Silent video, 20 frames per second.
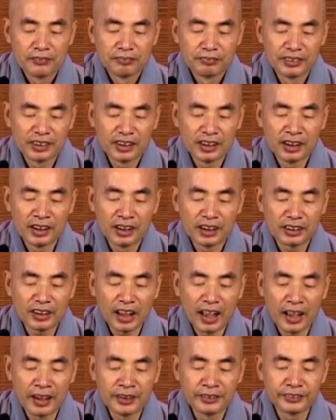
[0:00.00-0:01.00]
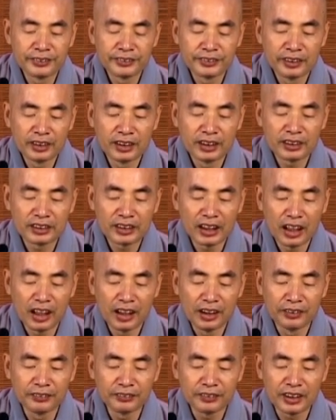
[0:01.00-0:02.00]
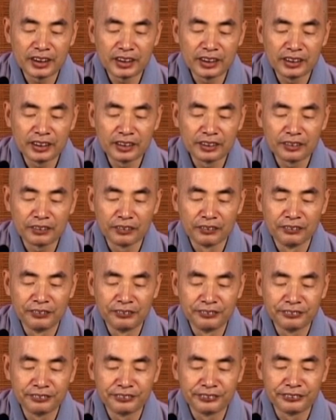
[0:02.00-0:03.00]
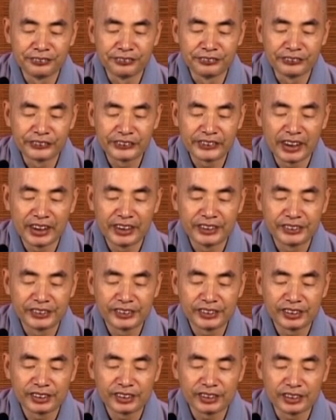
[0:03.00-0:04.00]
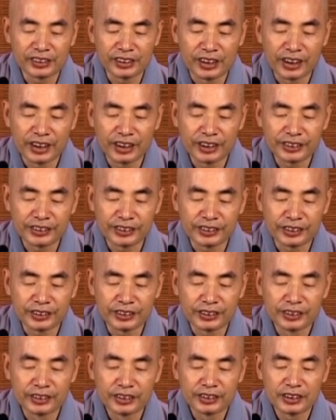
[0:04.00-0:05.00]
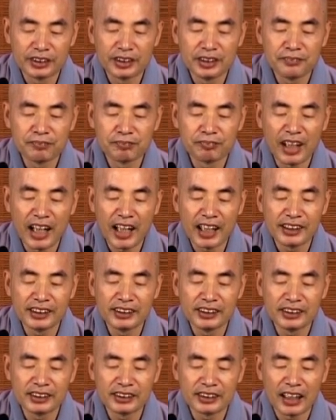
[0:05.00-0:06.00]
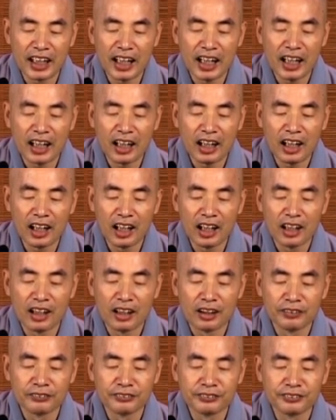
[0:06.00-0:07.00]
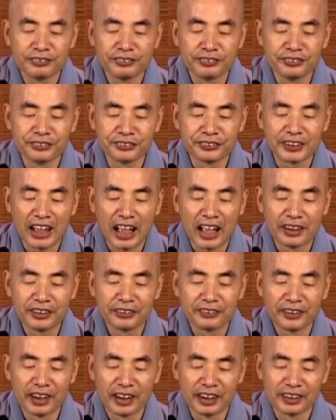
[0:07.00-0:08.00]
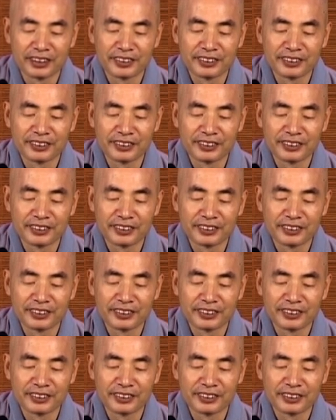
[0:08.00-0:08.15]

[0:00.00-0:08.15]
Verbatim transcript: 不得谈说朝廷公府政事得失及白衣家好恶长短。